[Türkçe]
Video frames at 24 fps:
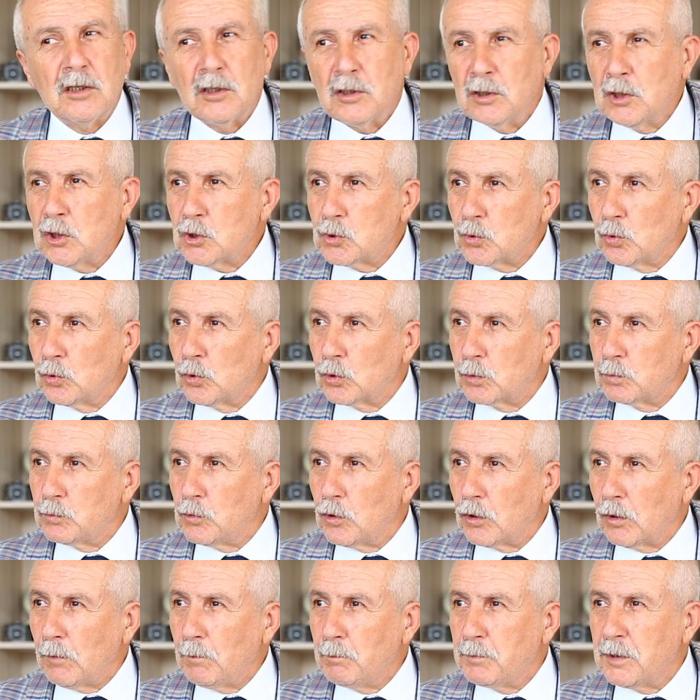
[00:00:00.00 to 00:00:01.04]
Hiç
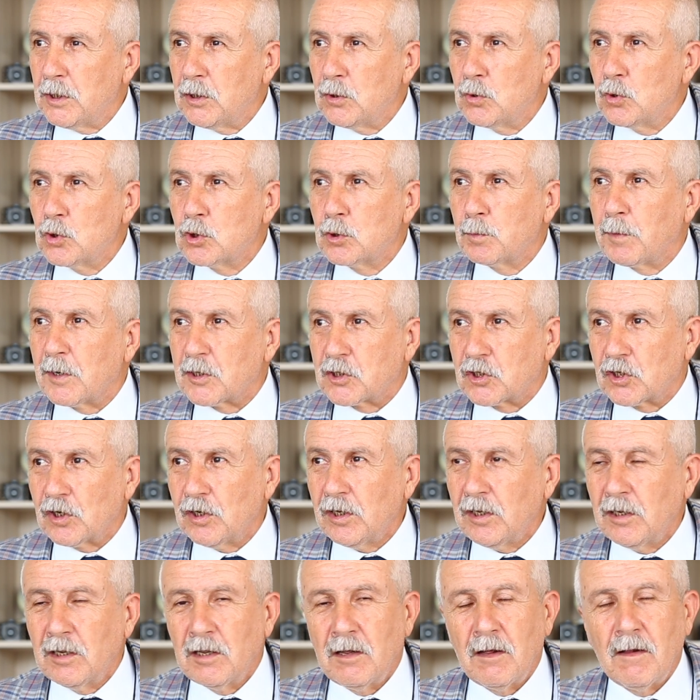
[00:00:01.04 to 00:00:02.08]
unutmuyorum bir yüzbaşı,
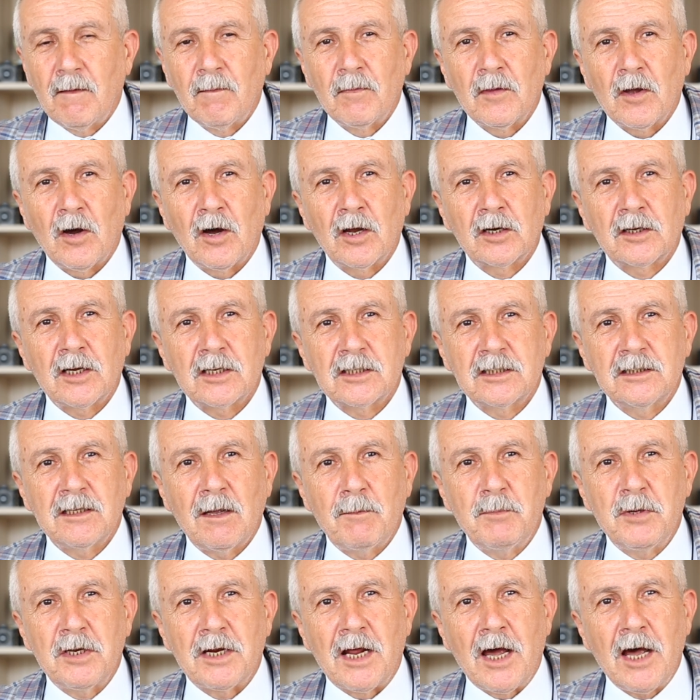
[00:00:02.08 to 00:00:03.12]

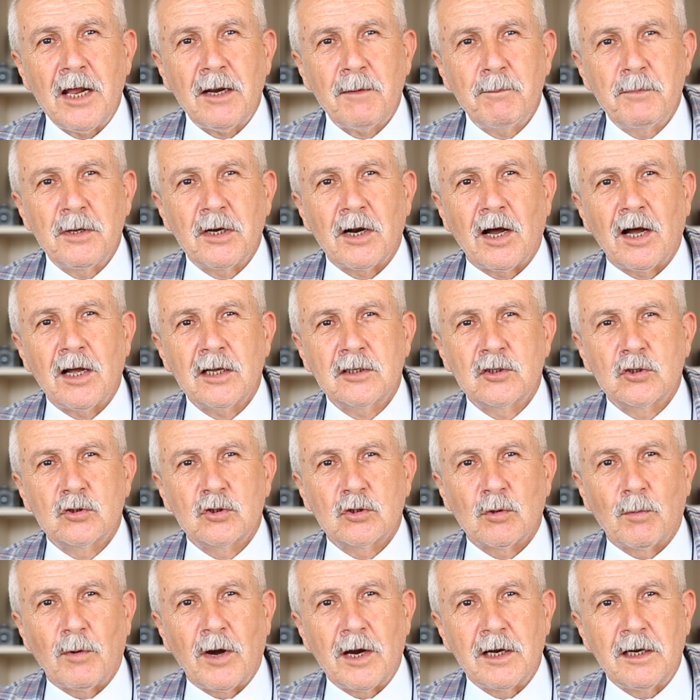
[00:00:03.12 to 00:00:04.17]
arkasında bir er, bir at
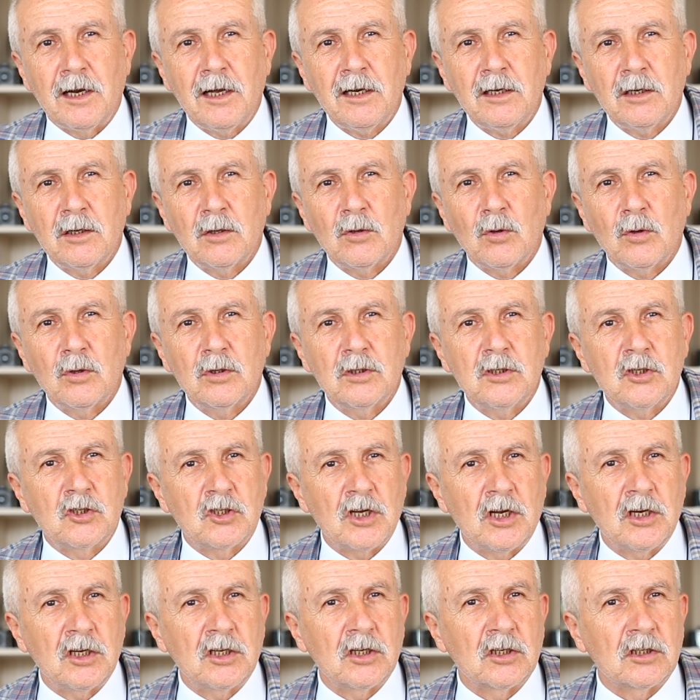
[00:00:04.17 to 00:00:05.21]
subayla
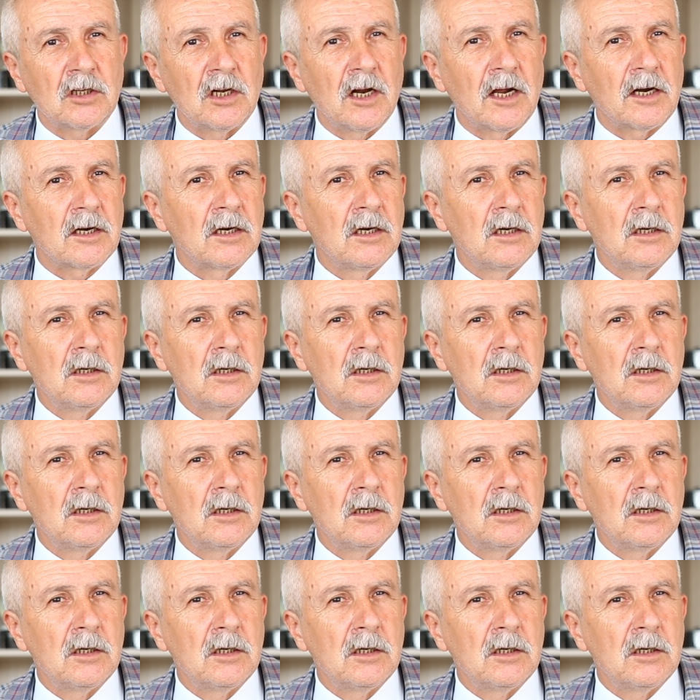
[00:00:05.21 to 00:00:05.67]
içeri girdiler.